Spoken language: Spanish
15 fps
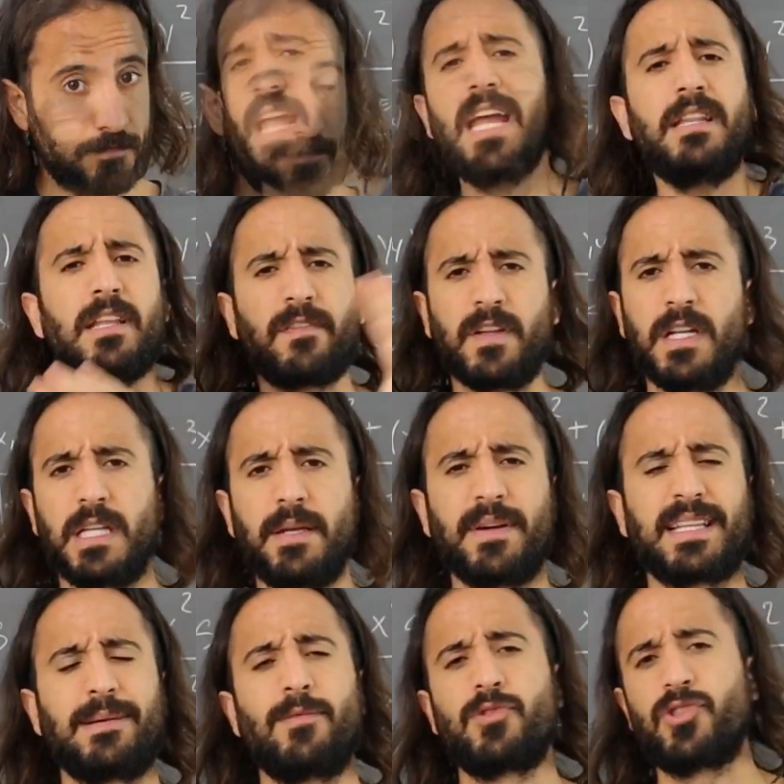En definitiva,
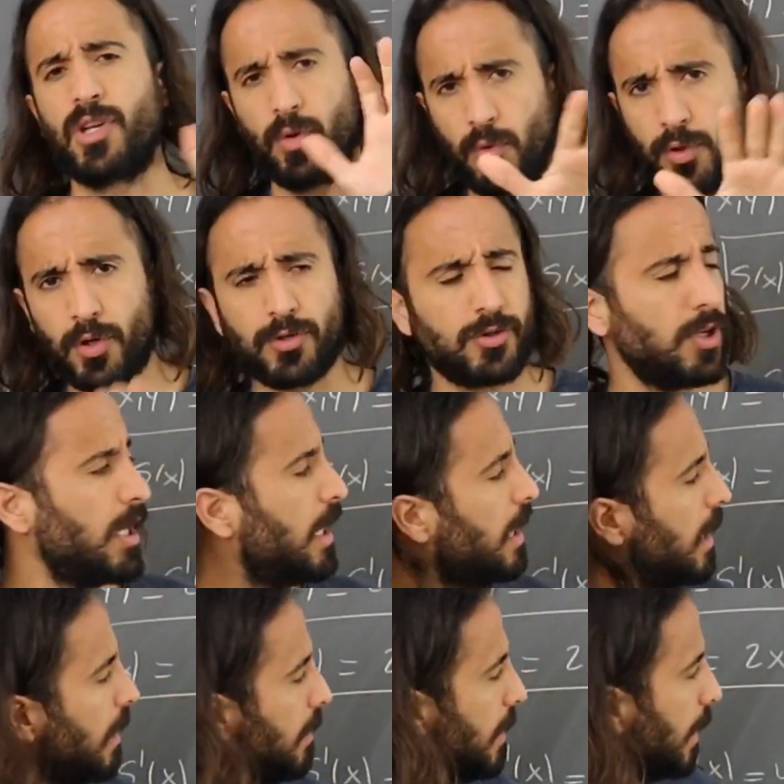estamos seguros
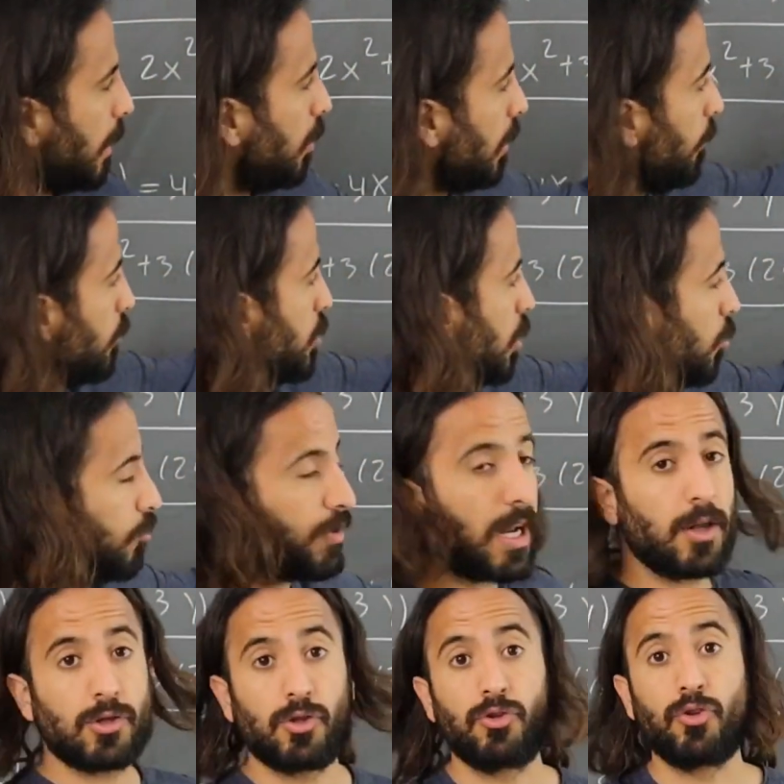de que lo que hemos
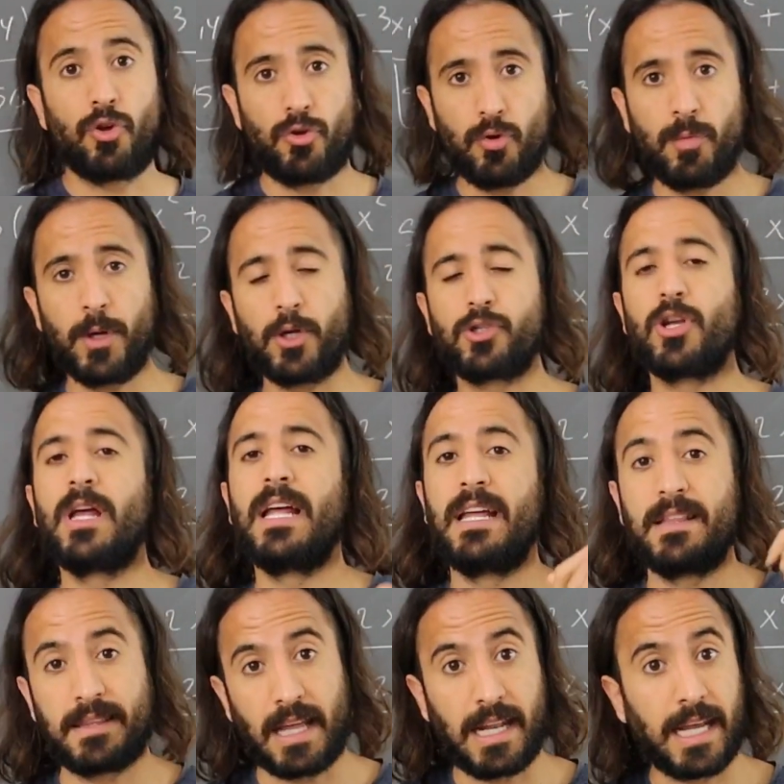encontrado son dos números
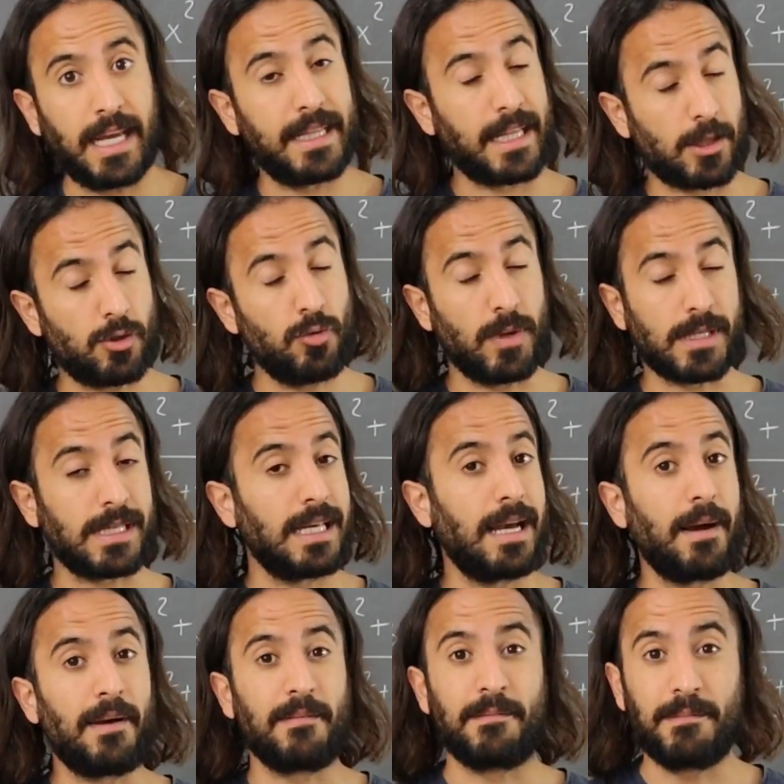tales que esta suma
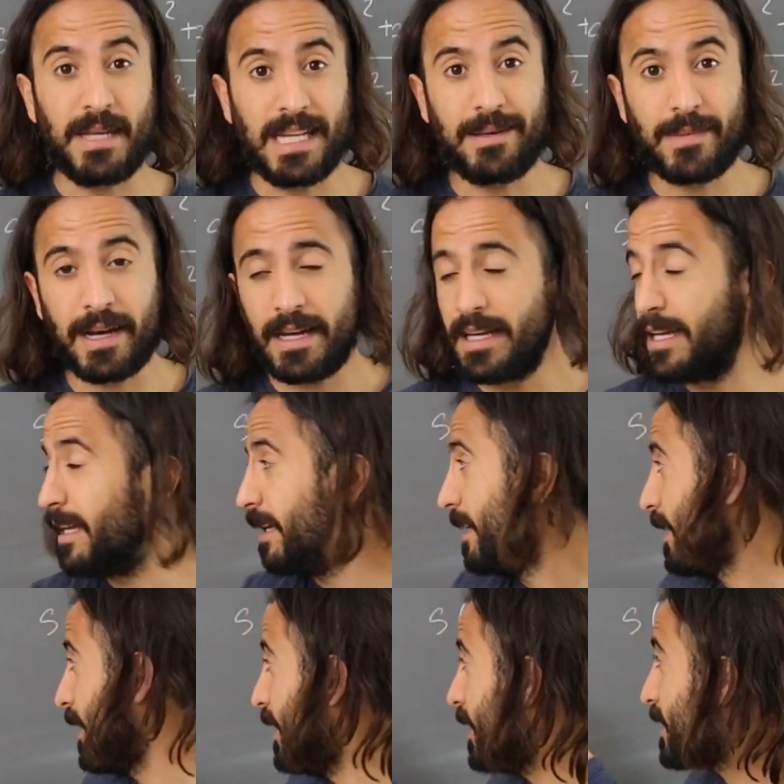sea mínima
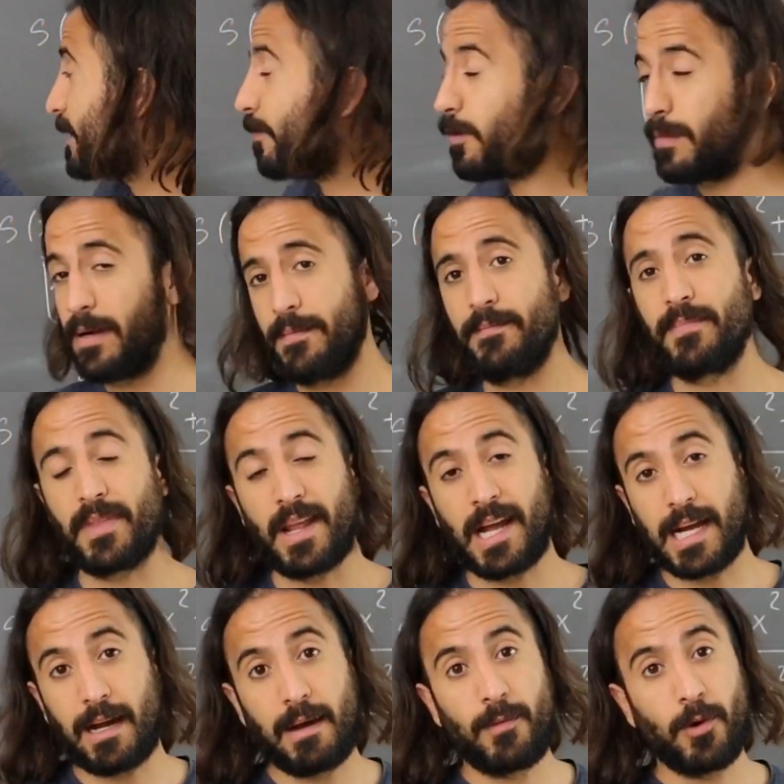y de esa forma
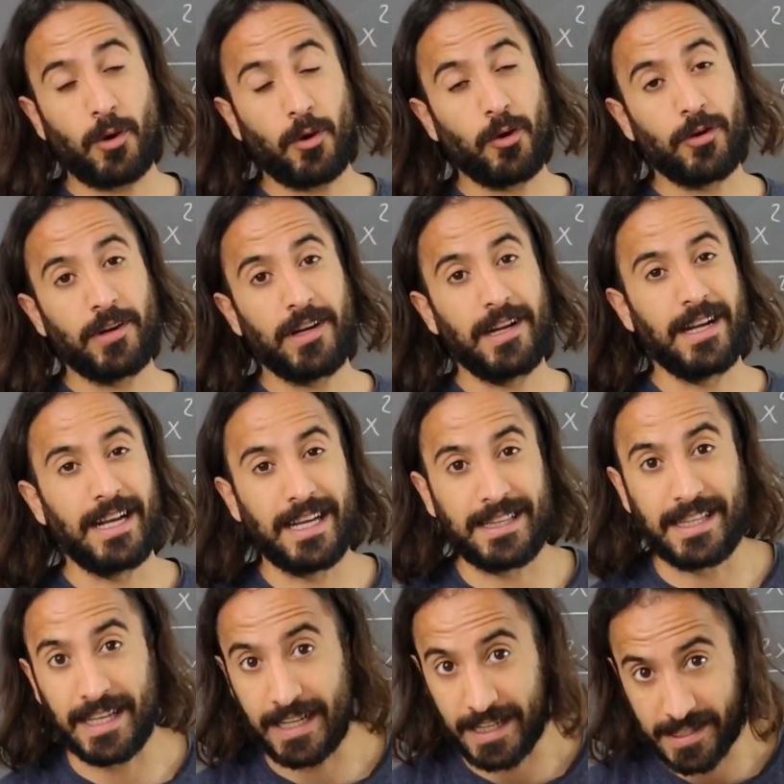acabamos con
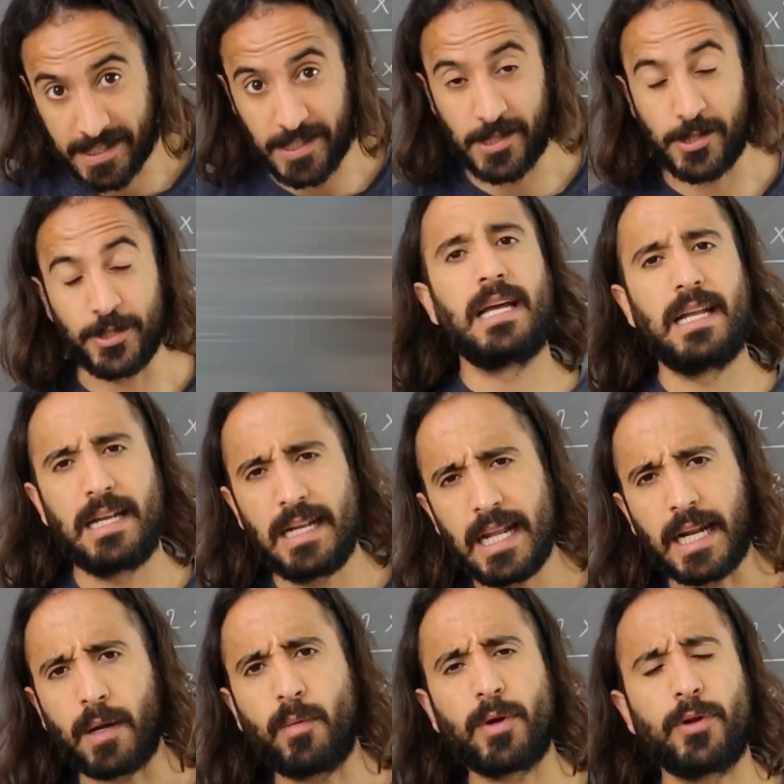este ejercicio. Les
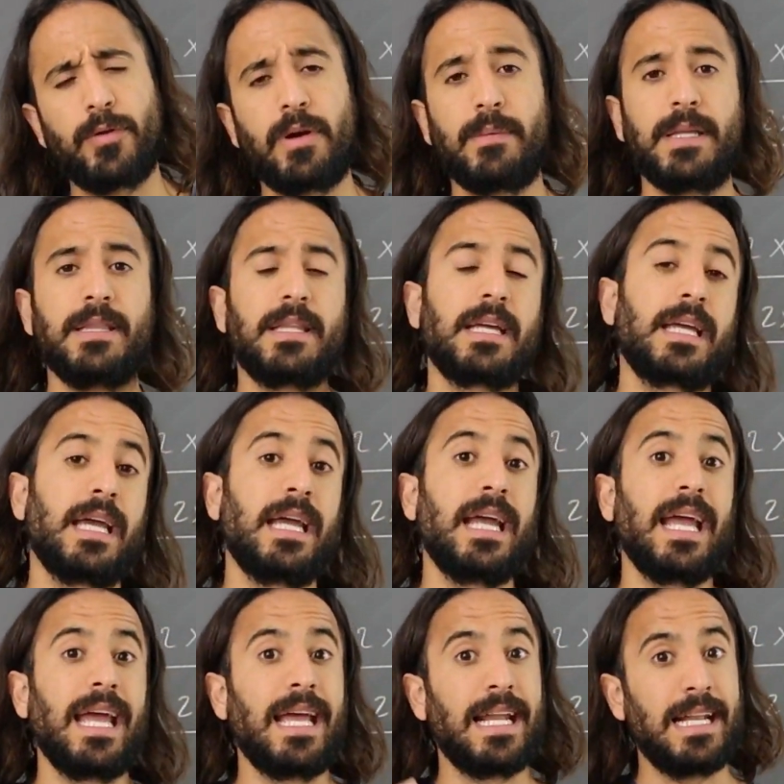recuerdo nuevamente
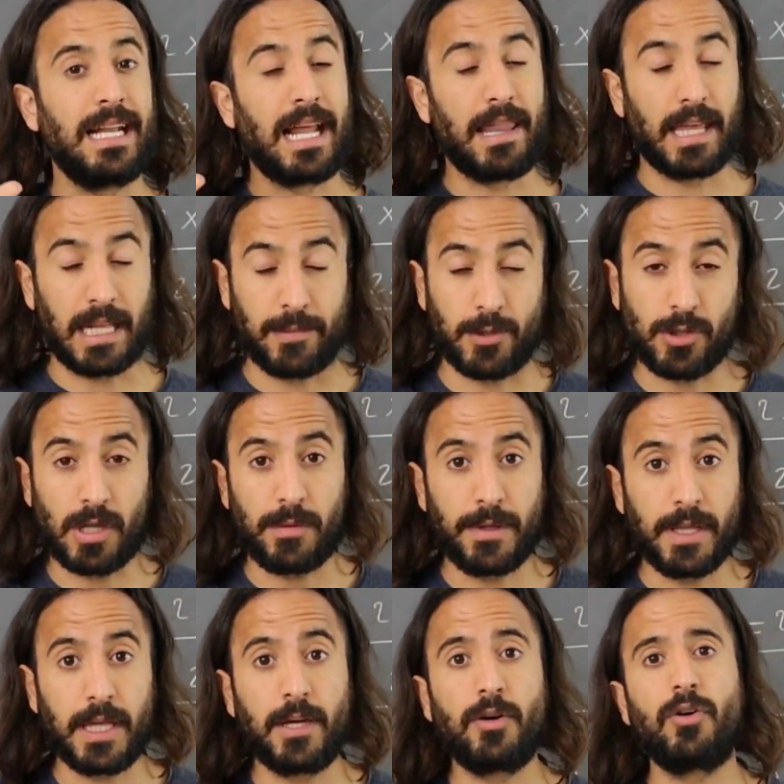que en la descripción del
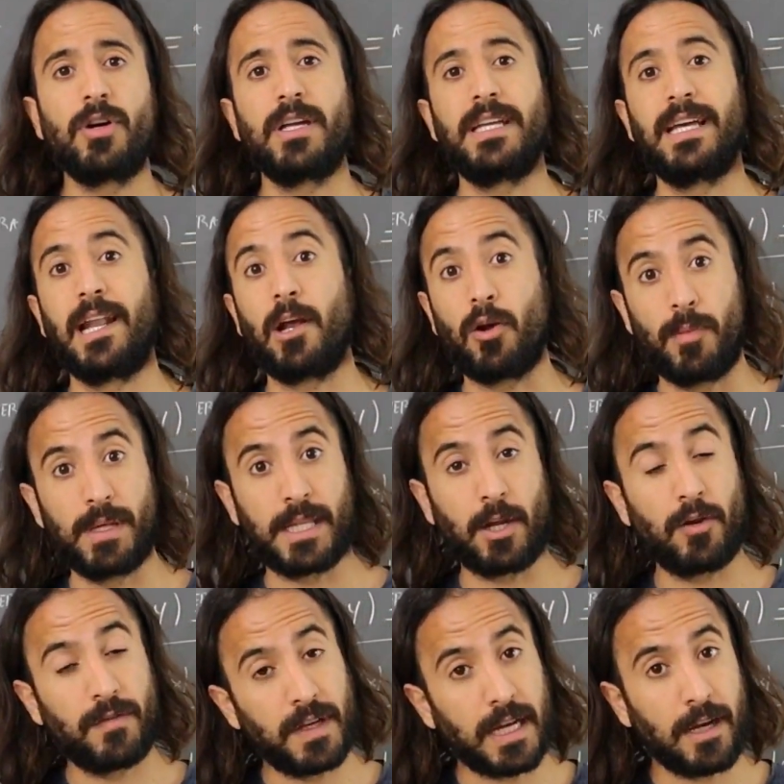video y en el
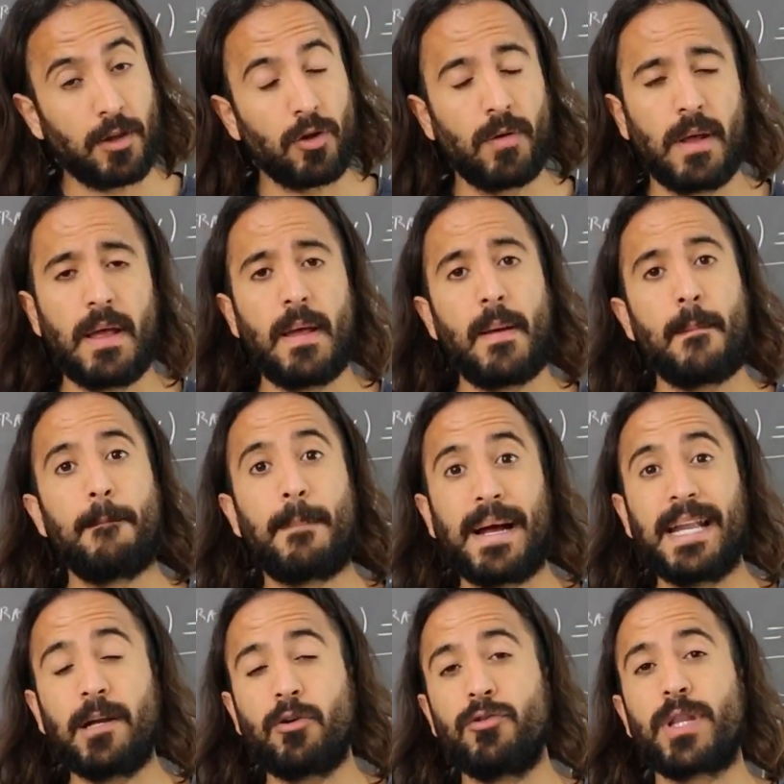comentario fijado van
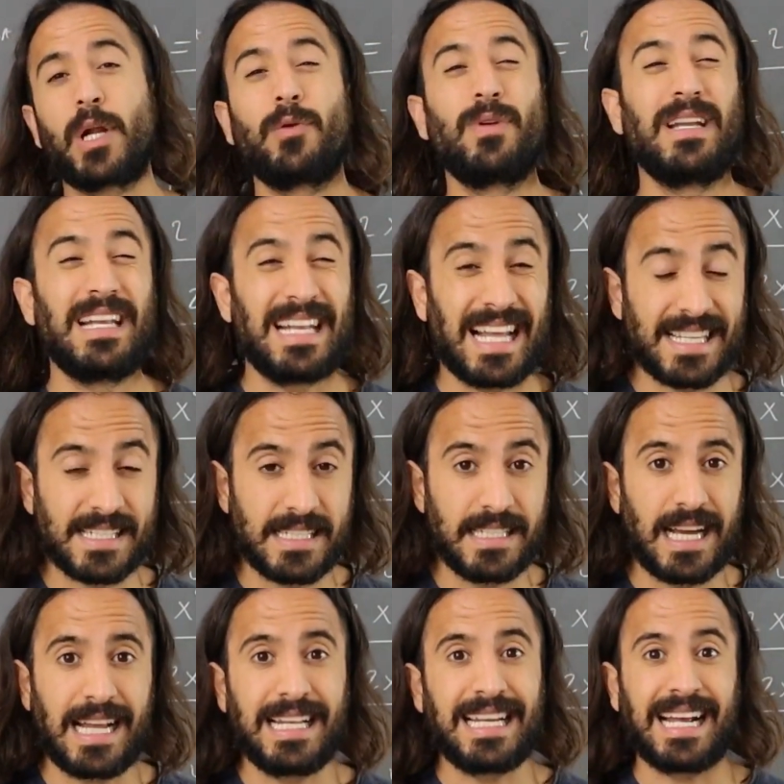a encontrar un
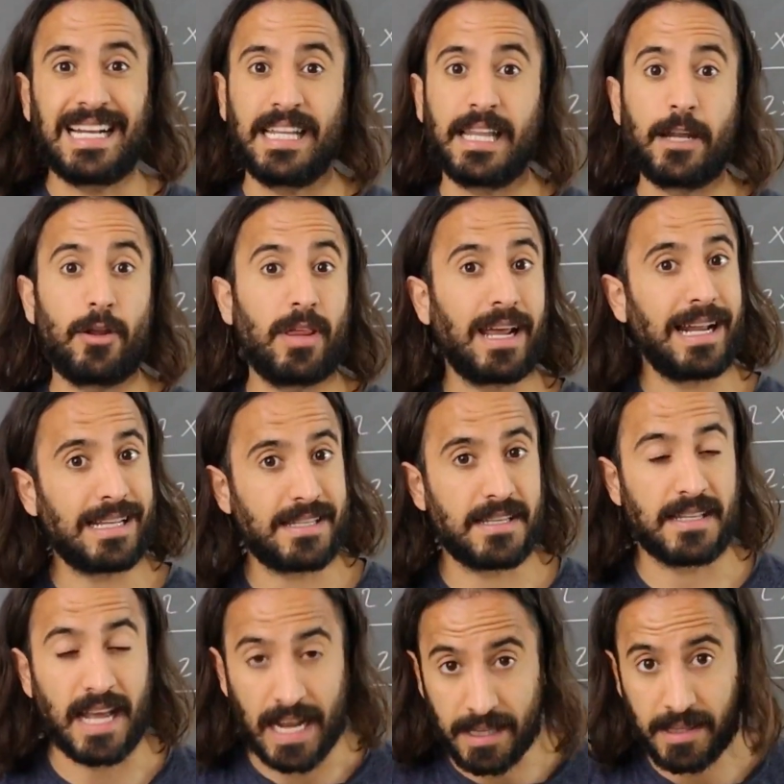enlace al calendario de
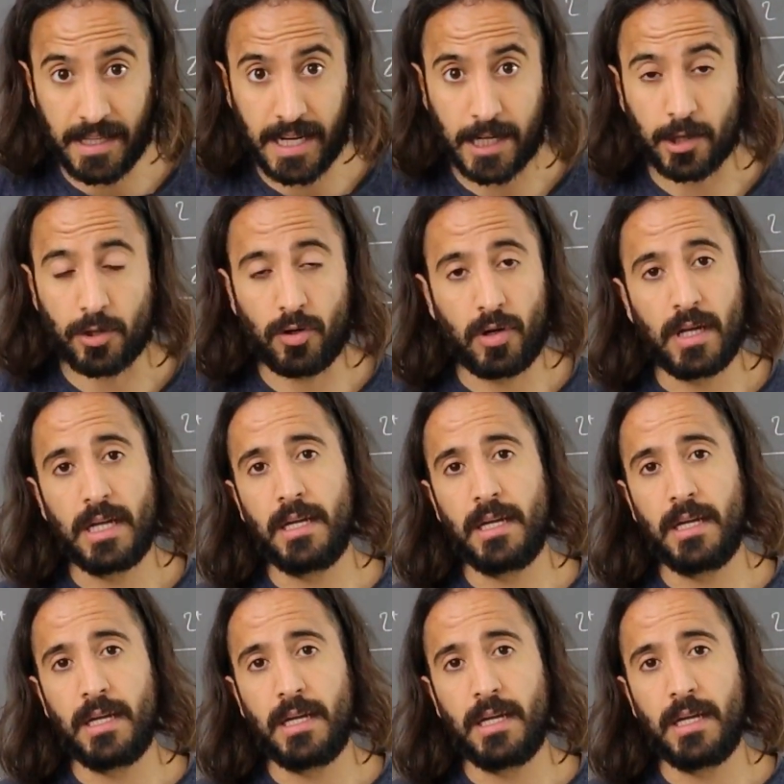clases en directo